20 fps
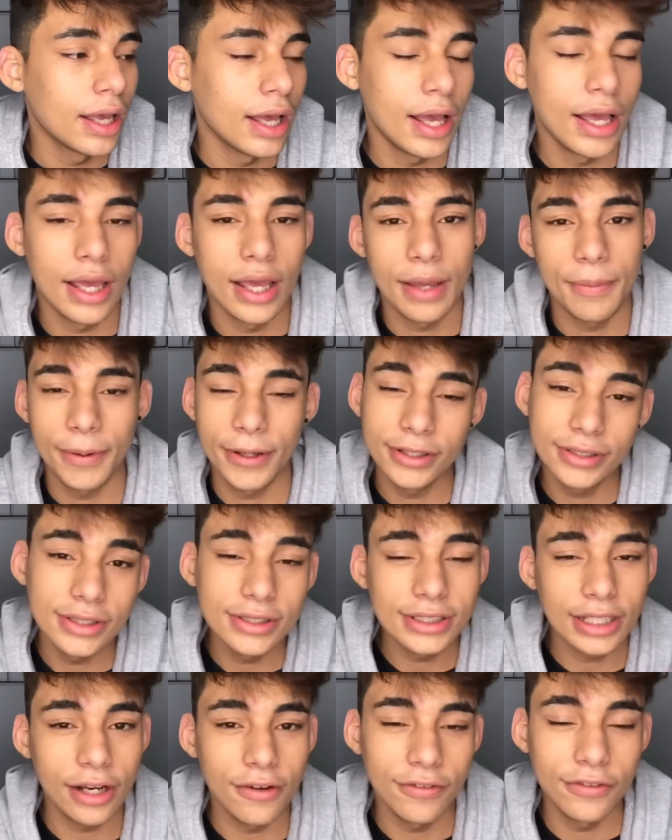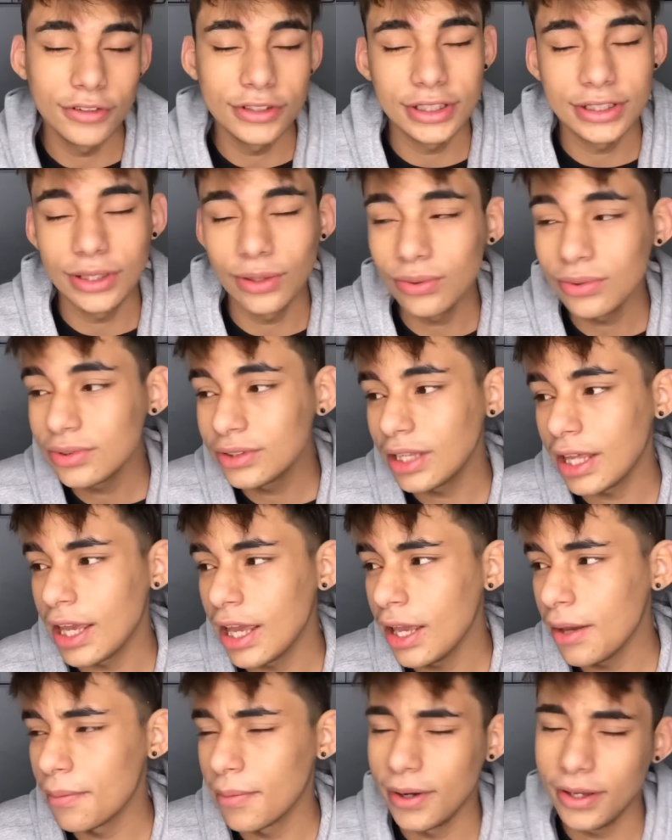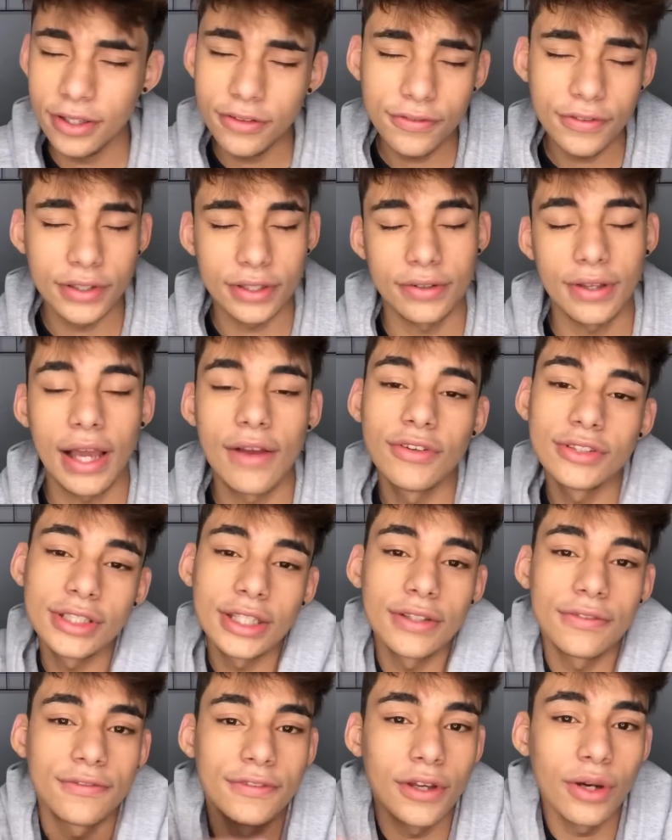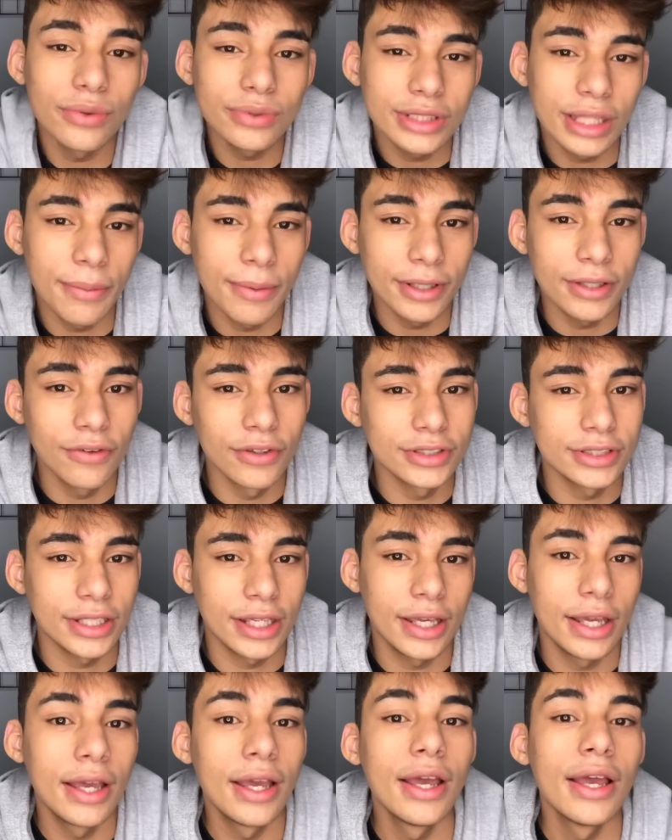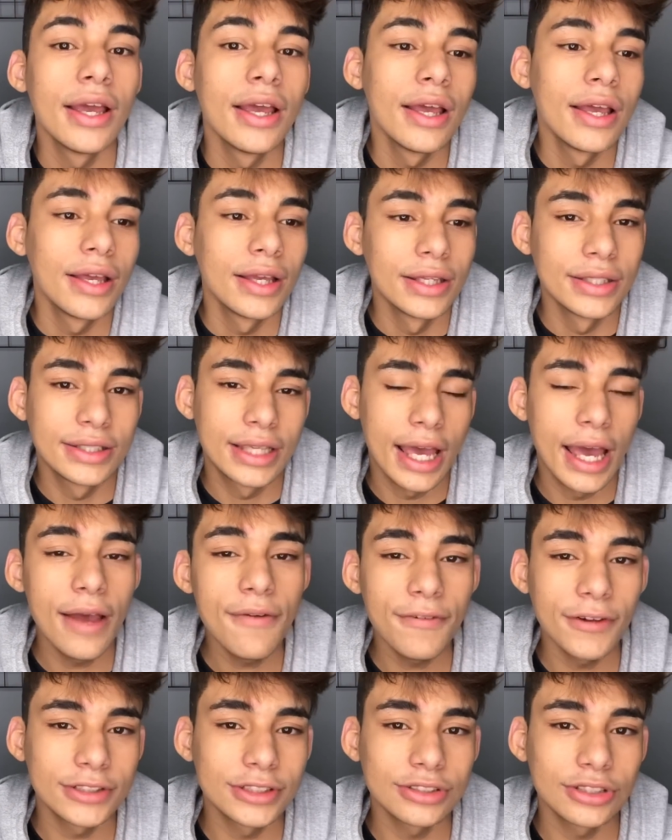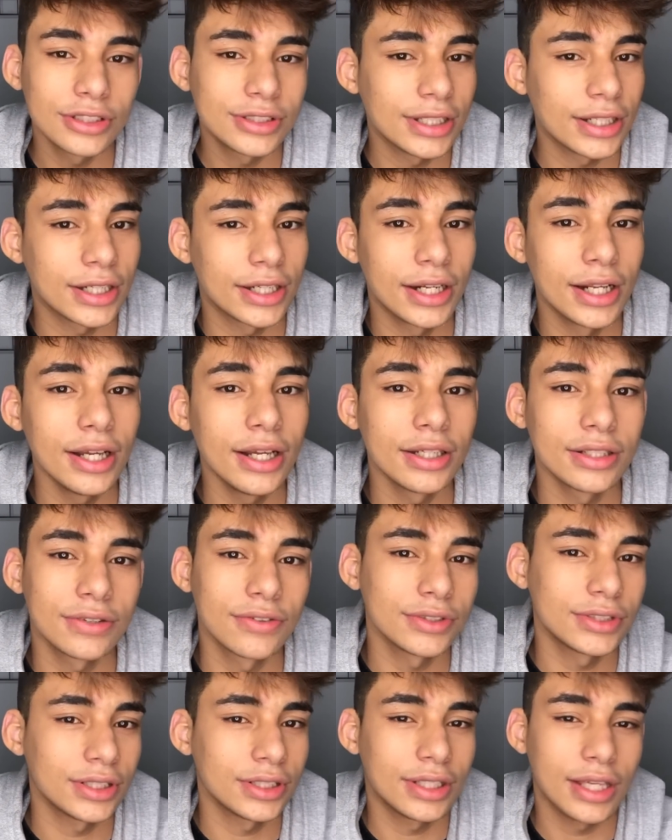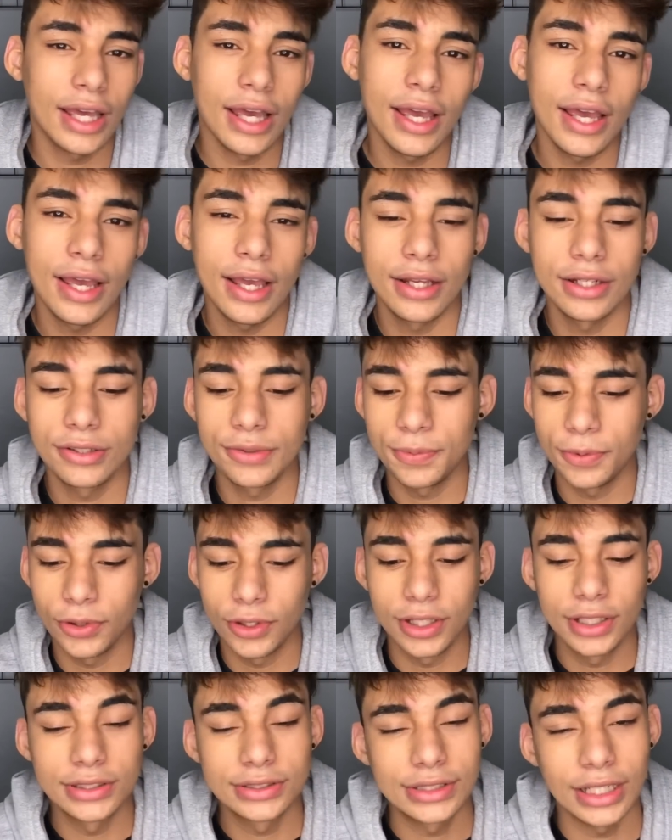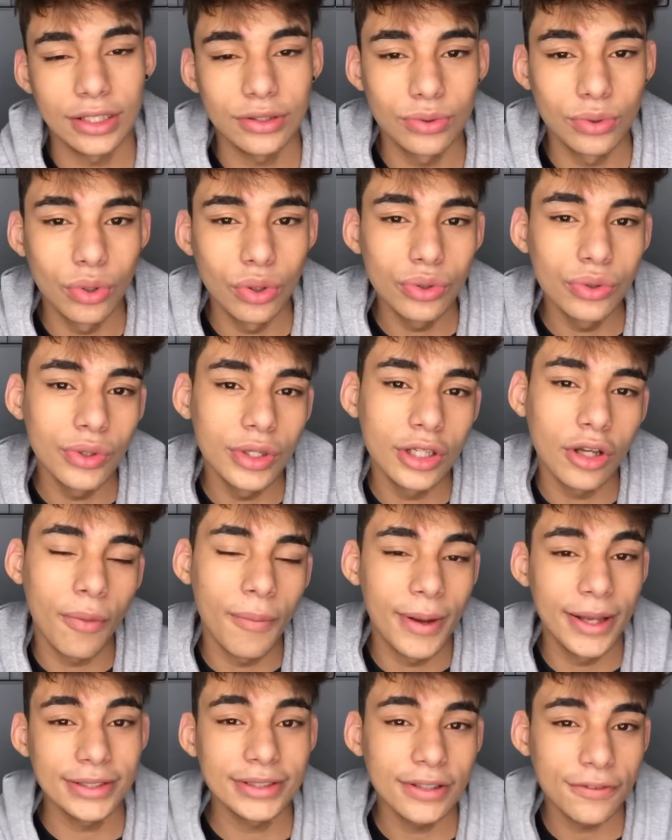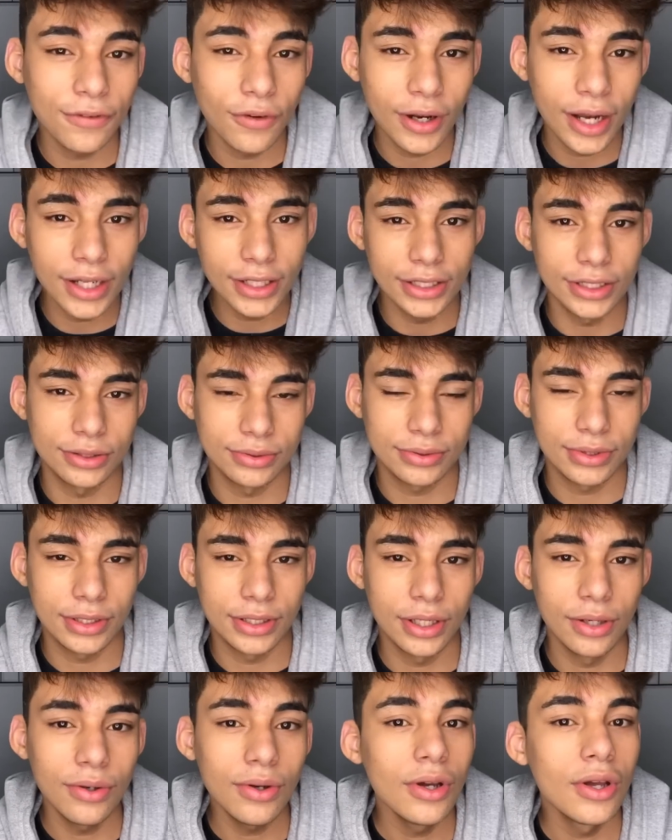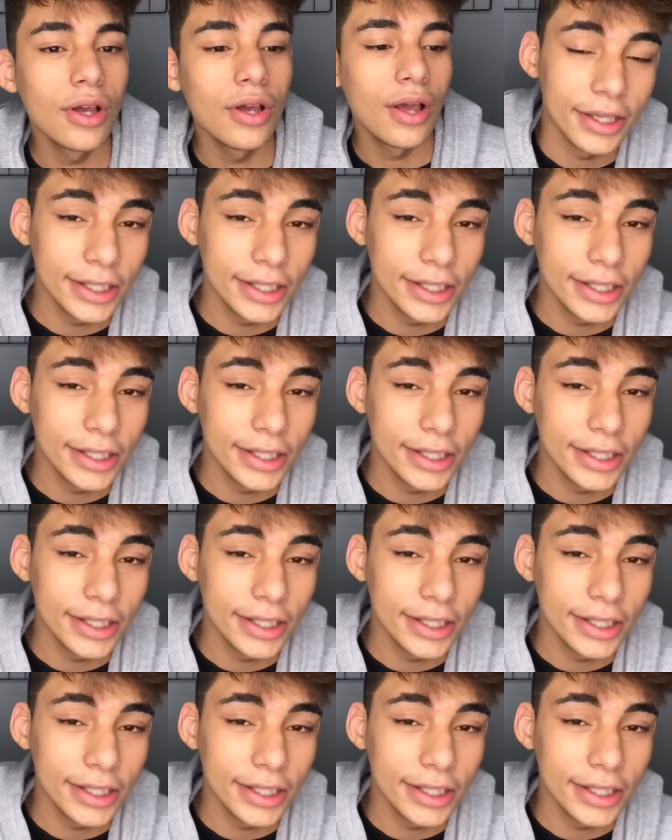É para isso que serve você ter um tema, enfim. Aí você vê o tema que você quer fazer seu Instagram, que você quer tipo, organizar tudo e começa a focar nisso, entendeu?